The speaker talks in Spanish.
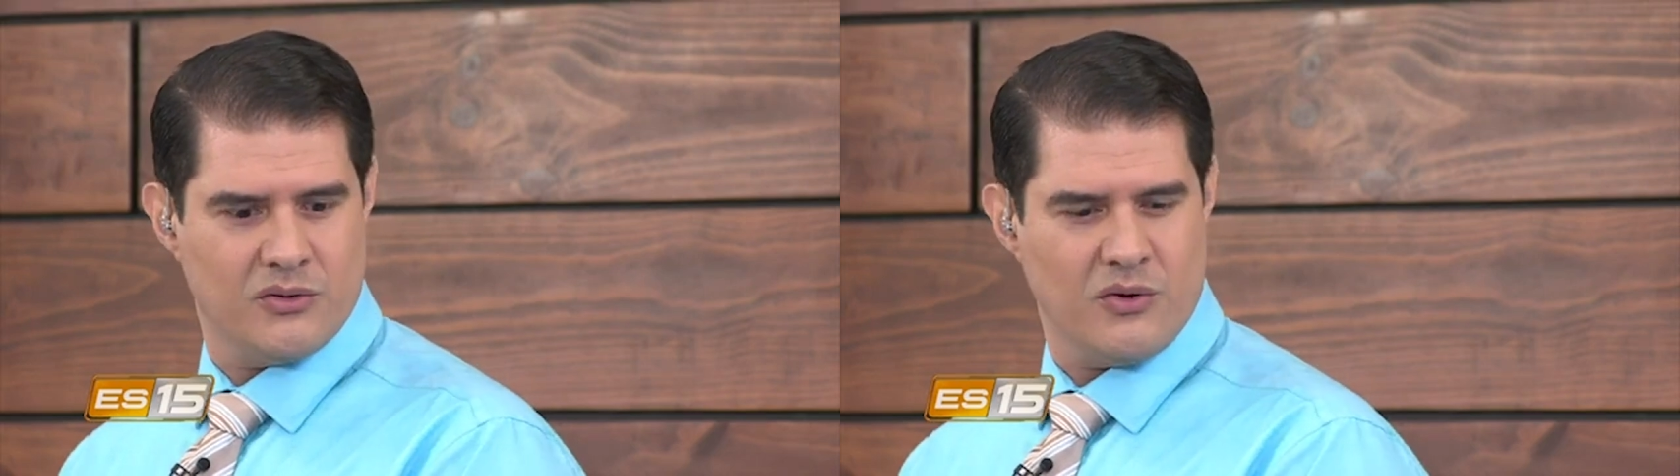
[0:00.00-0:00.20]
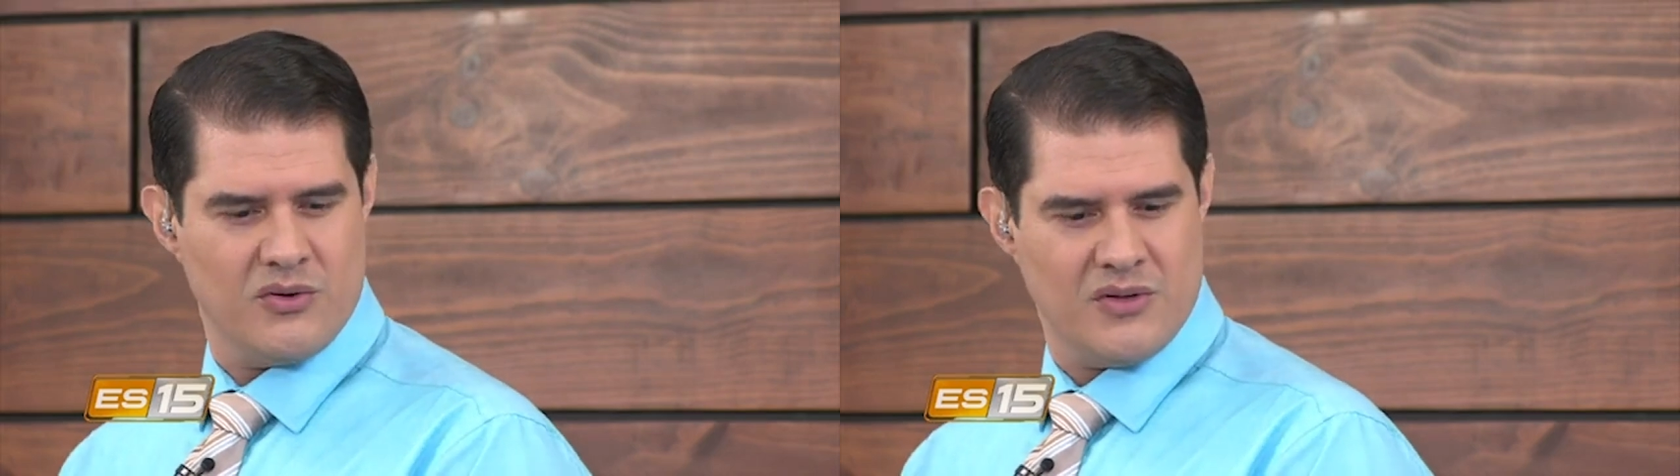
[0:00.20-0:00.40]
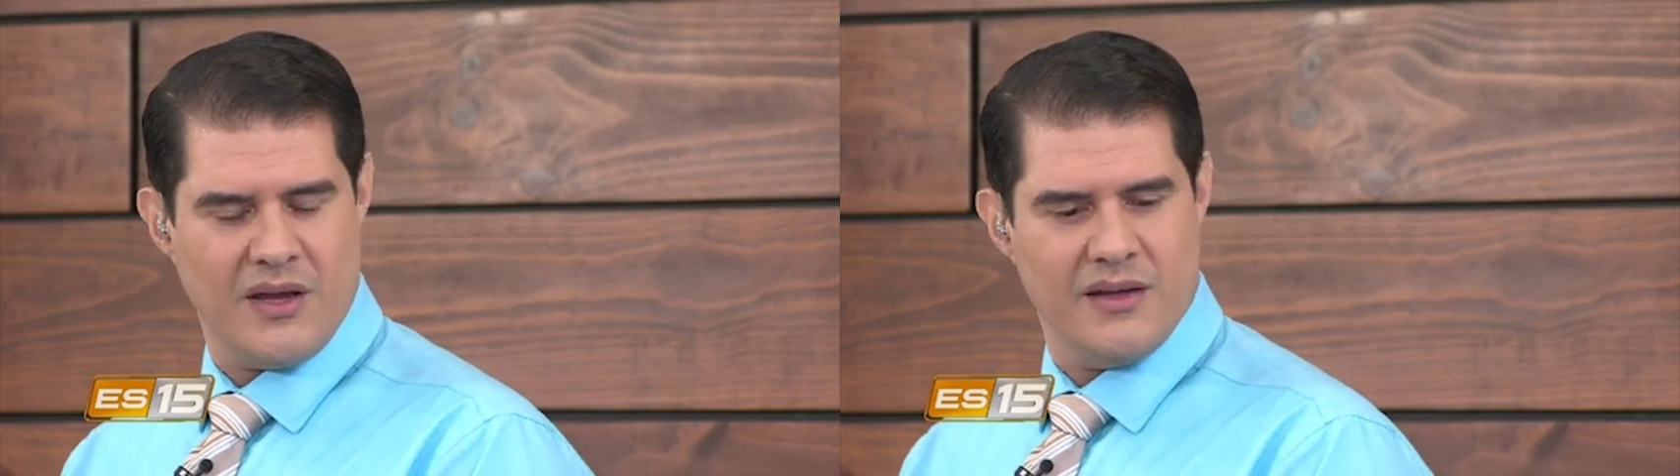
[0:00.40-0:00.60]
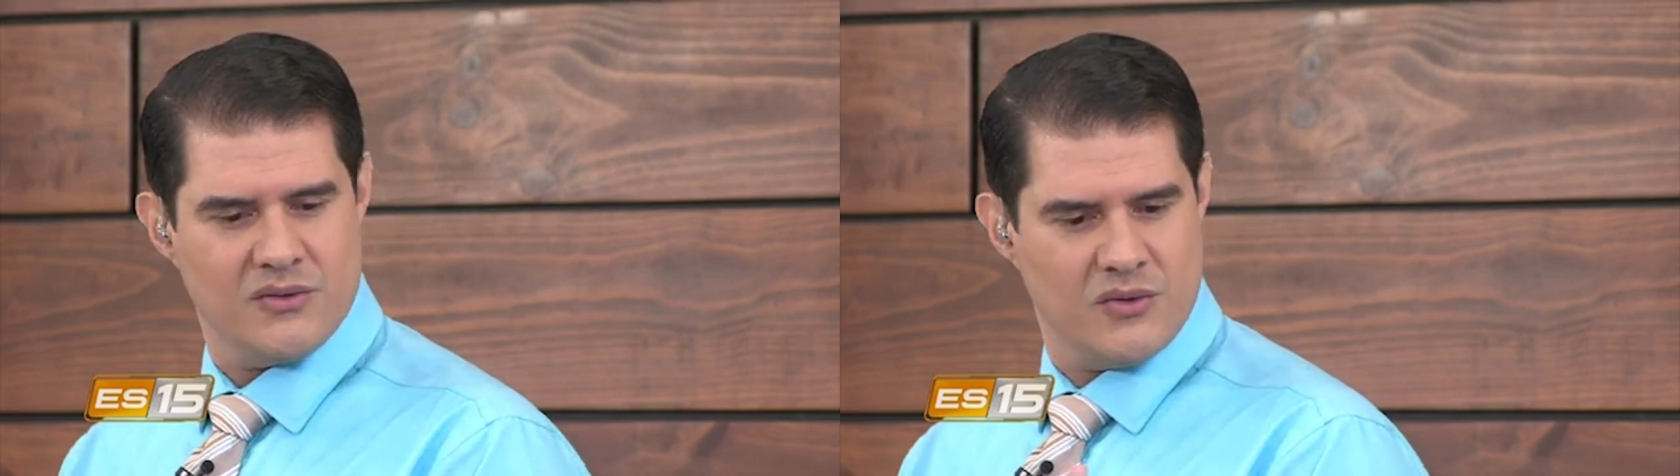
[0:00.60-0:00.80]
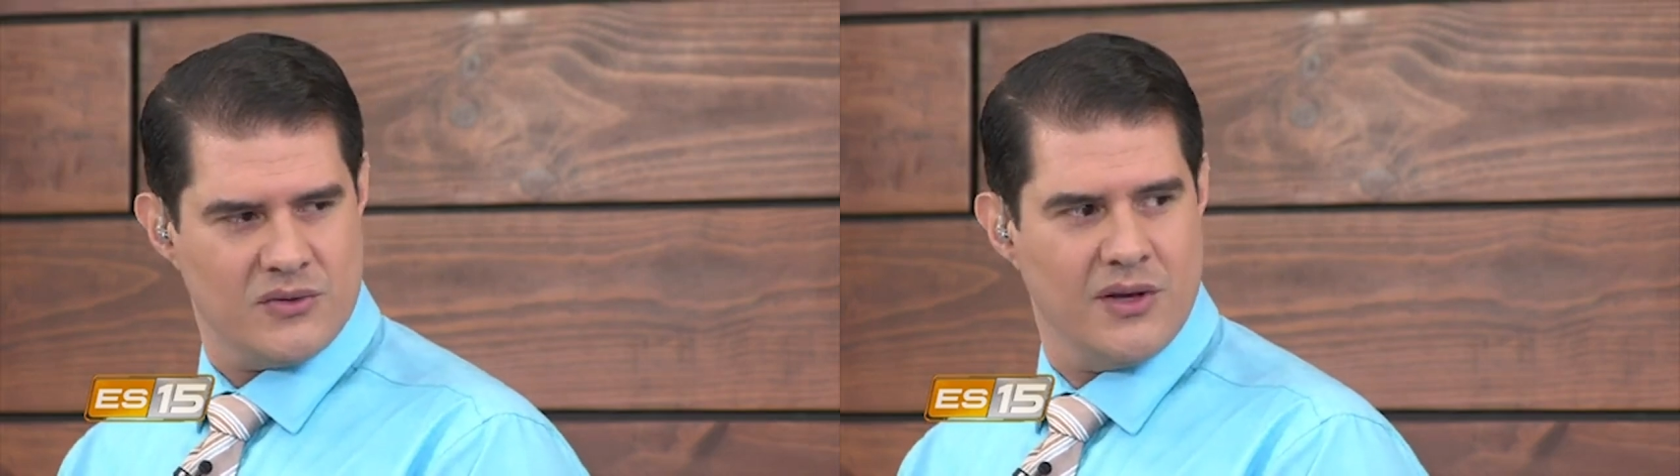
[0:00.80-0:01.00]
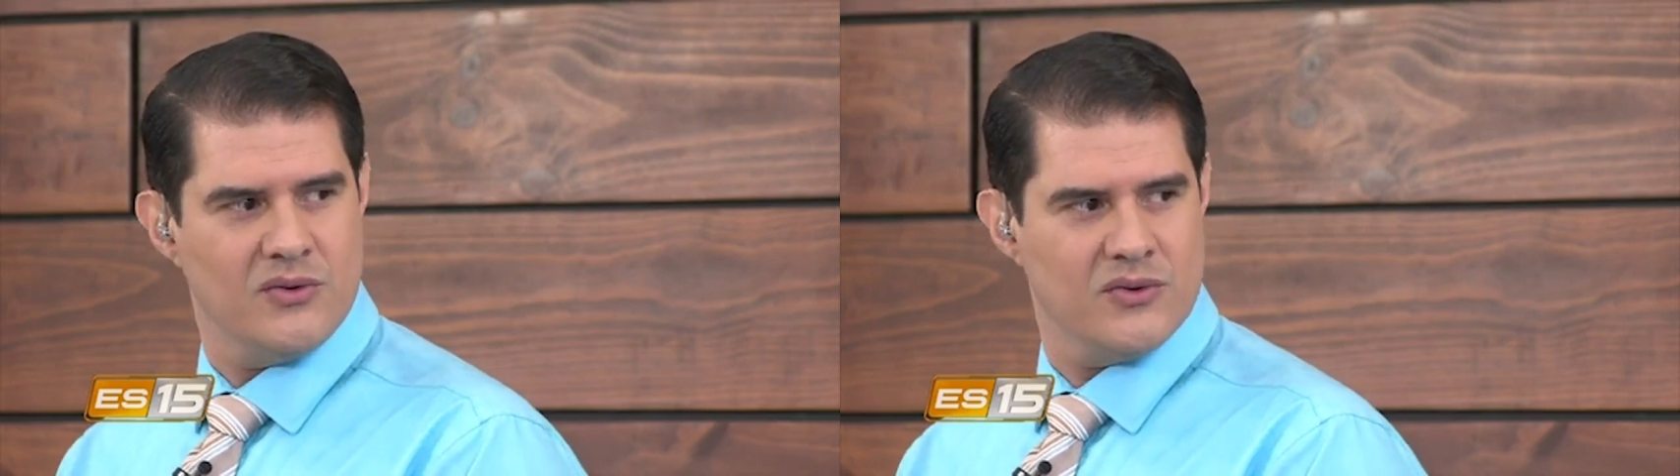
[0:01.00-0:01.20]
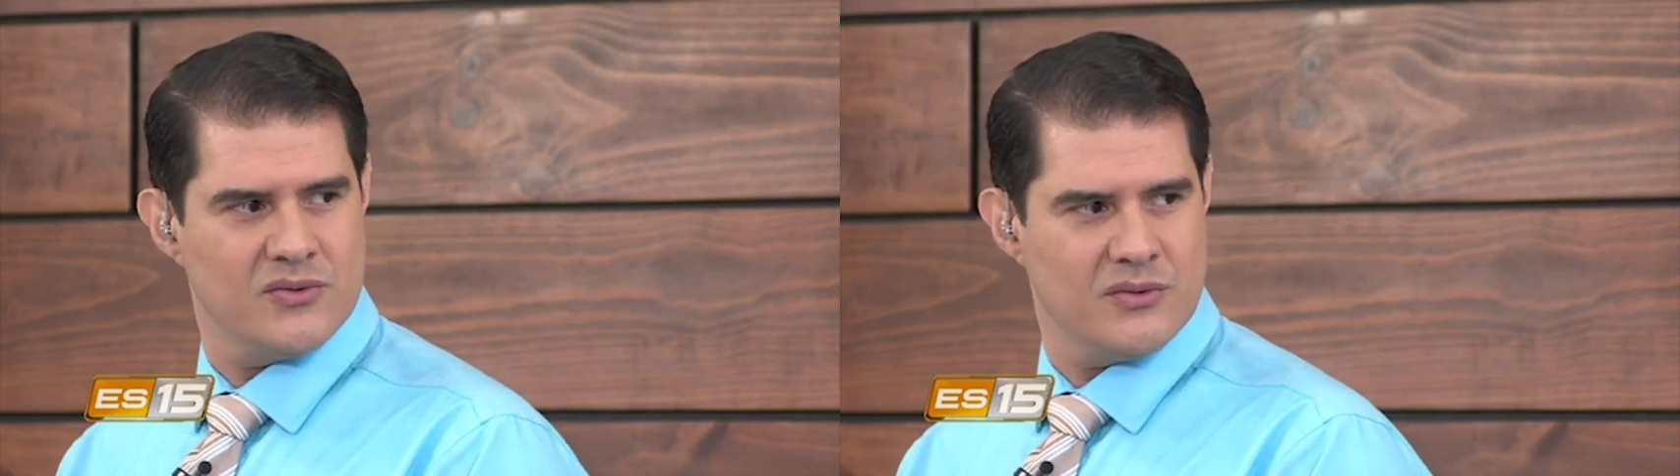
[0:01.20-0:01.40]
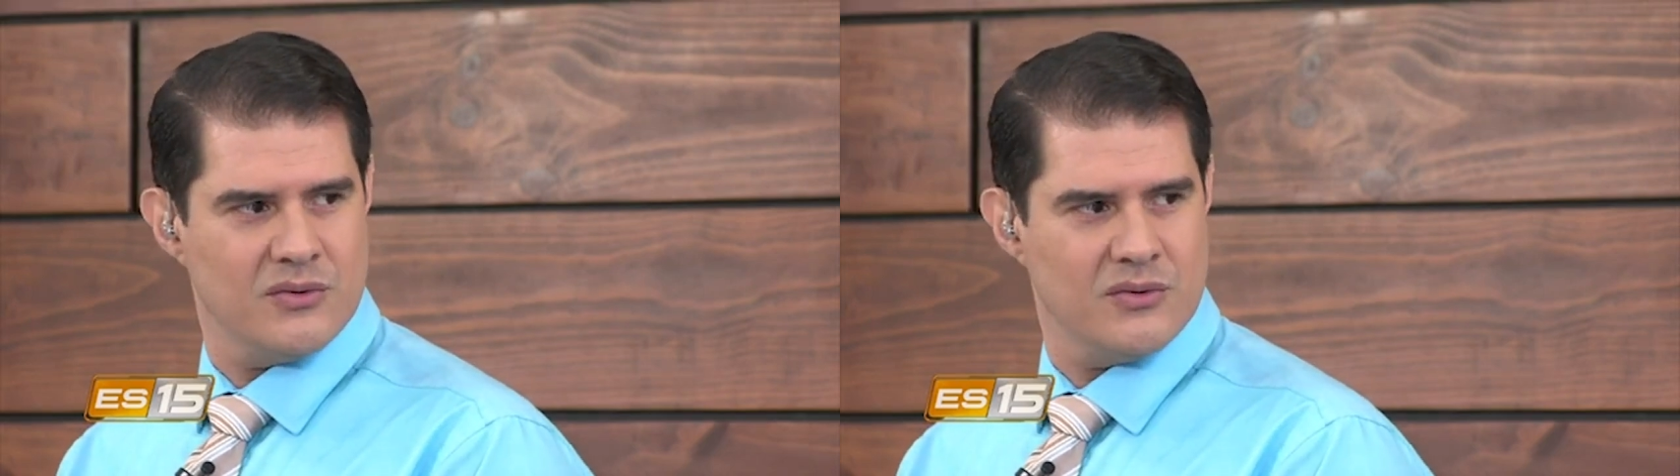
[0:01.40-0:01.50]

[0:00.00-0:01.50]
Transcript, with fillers: todos estos hechos